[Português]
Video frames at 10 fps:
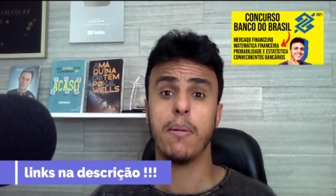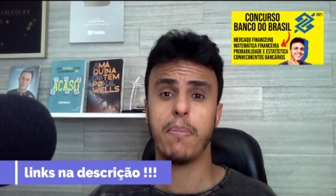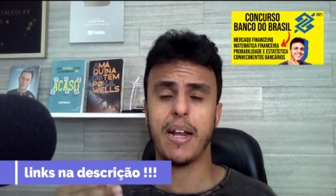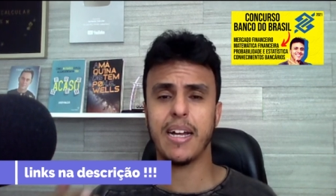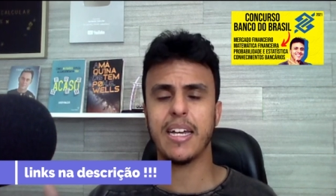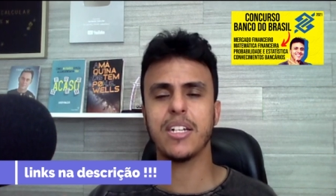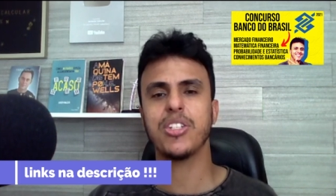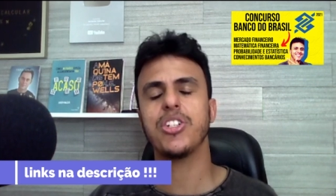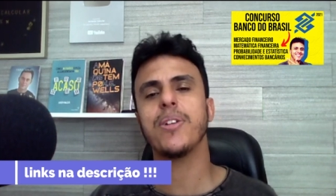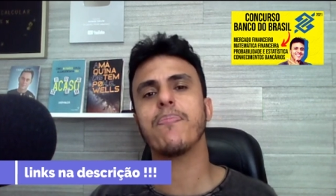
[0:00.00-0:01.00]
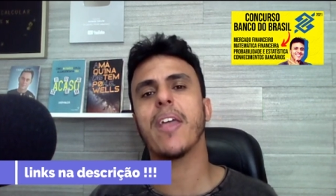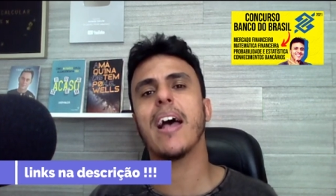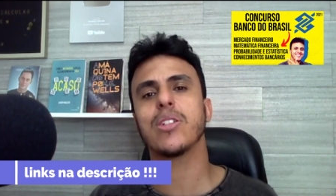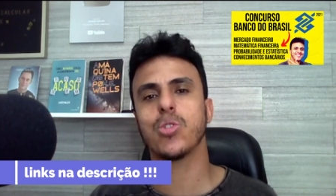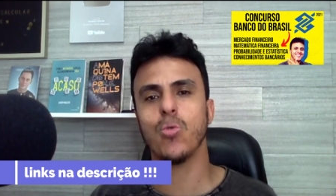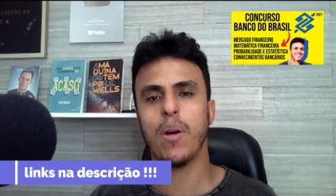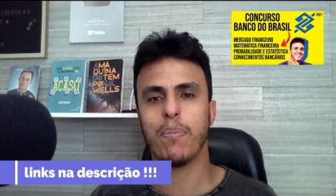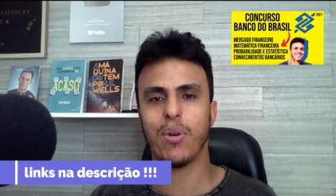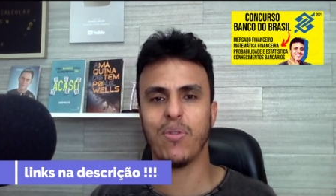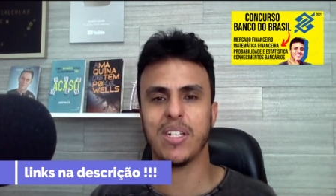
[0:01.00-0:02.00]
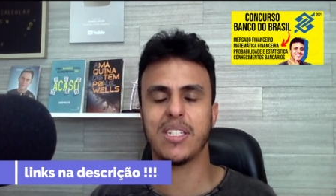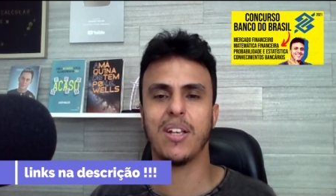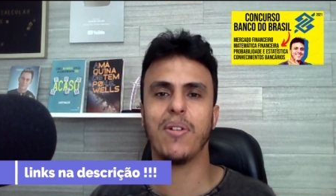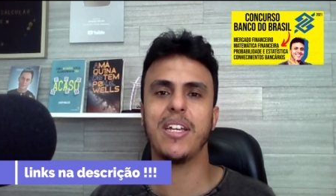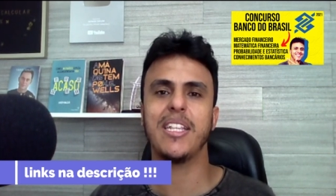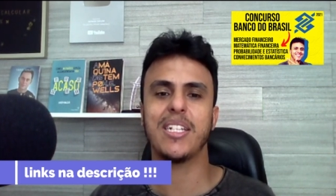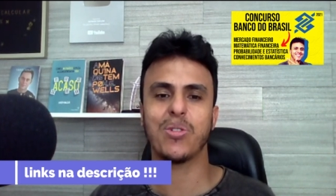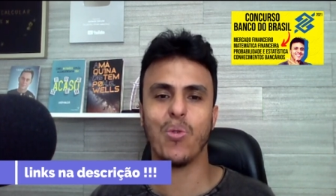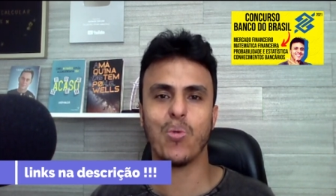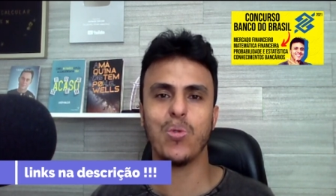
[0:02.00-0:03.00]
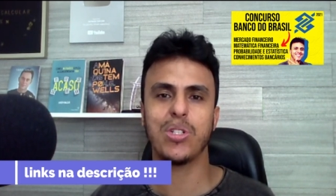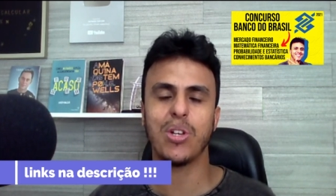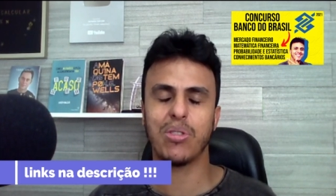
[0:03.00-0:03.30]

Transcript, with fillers: para garantir a sua aprovação aí nesse concurso que eu